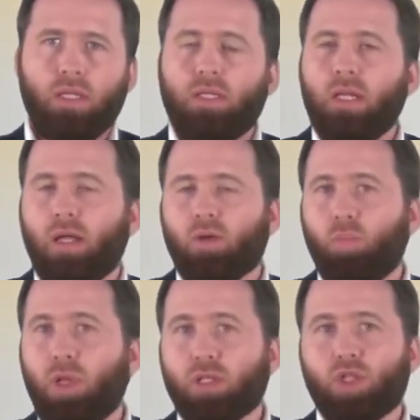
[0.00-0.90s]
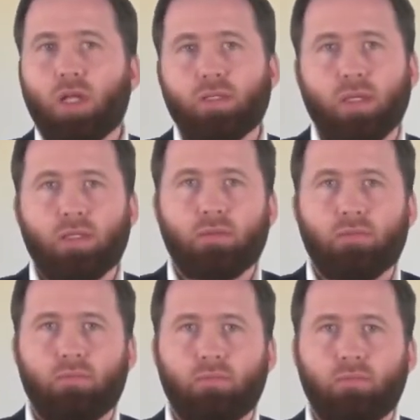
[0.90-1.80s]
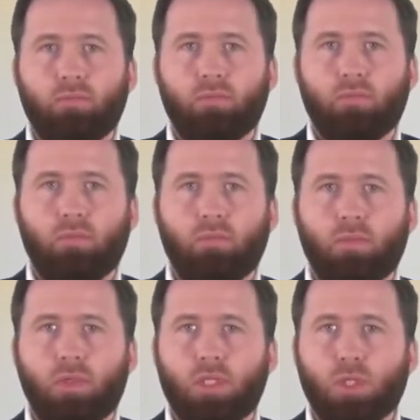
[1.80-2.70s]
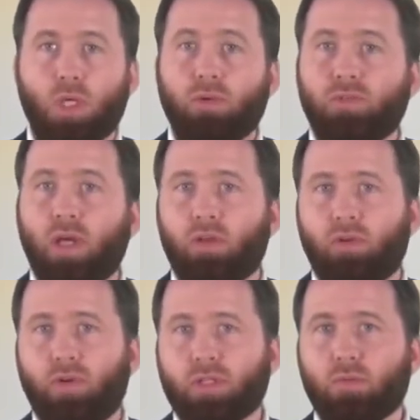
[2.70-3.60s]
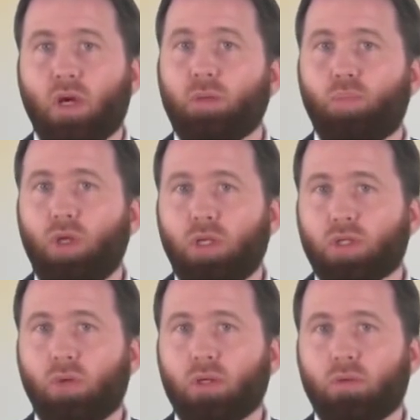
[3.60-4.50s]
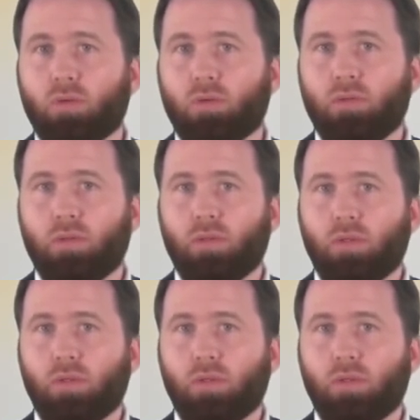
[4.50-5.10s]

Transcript: Sie enthielt ein komplettes Staatsrecht. So etwas wie eine Verfassung, eine politische Ordnung.